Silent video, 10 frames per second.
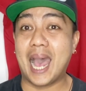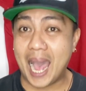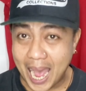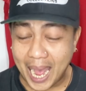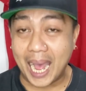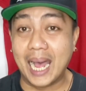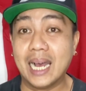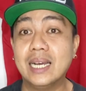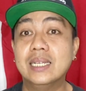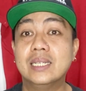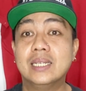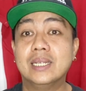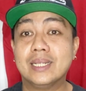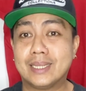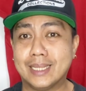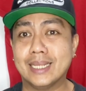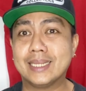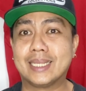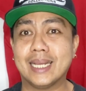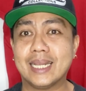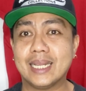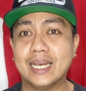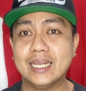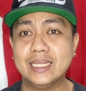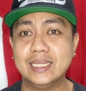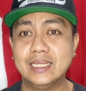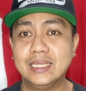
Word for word: Ang tantananan!